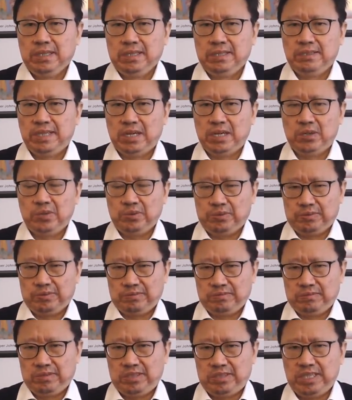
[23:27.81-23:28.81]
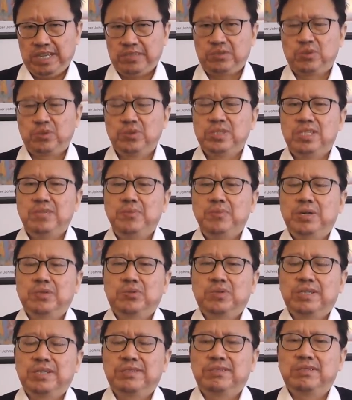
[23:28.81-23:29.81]
然后简说几秒
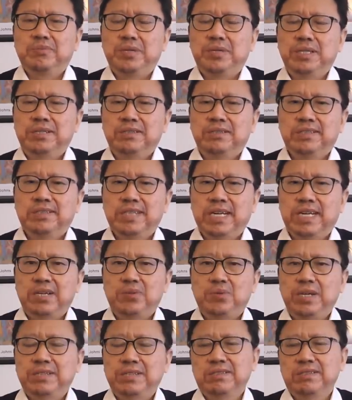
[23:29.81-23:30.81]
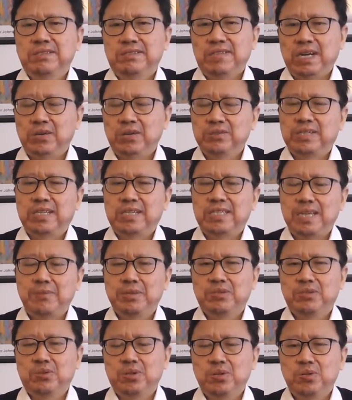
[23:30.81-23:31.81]
钟的视频来宣誓，然后在下面
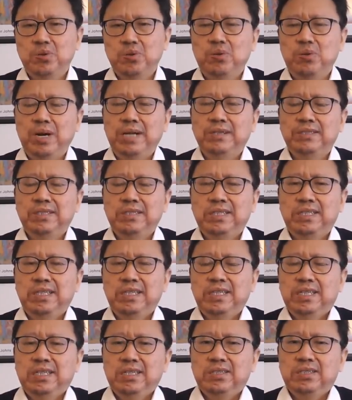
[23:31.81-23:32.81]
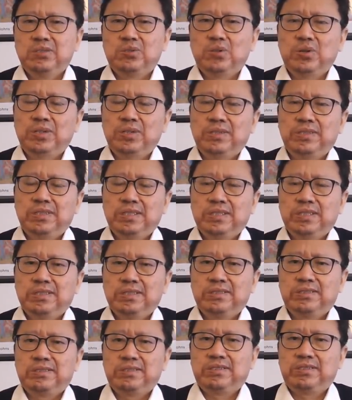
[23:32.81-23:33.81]
说了一句话，
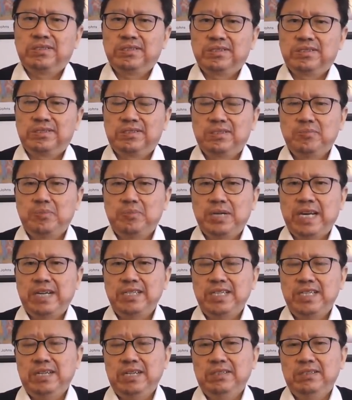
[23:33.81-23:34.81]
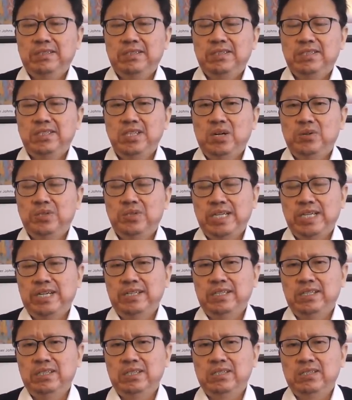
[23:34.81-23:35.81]
说：“此时不开枪，要
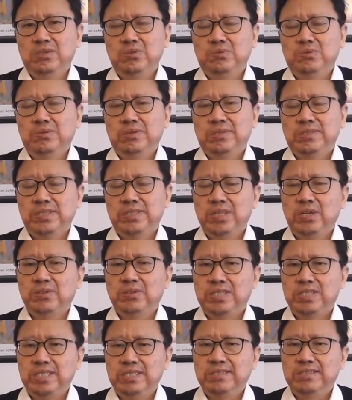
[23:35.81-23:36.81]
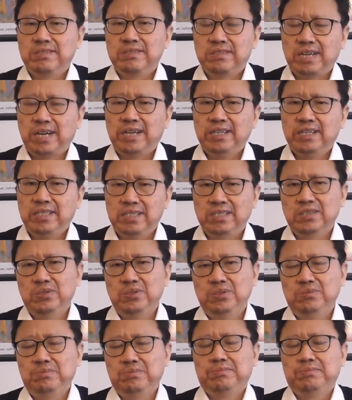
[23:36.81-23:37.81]
枪何用？要警察何
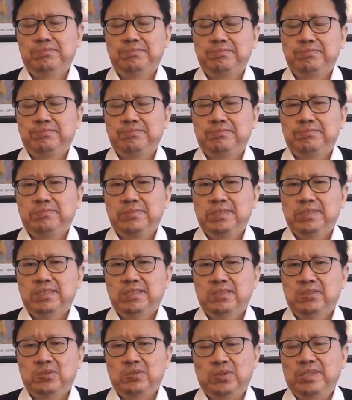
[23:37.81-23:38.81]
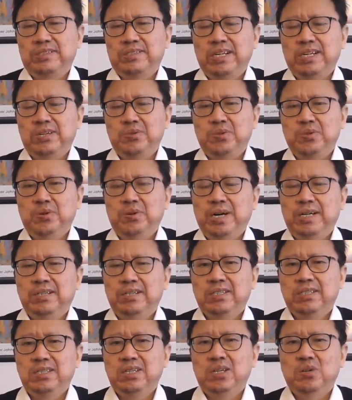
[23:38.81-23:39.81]
用？”说了这两句话。
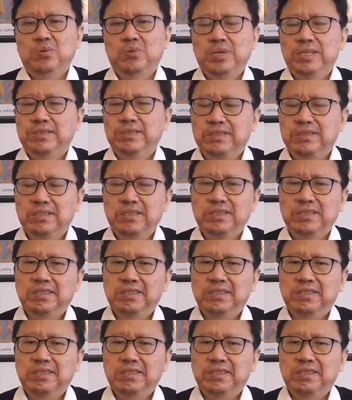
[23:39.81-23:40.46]
可谓是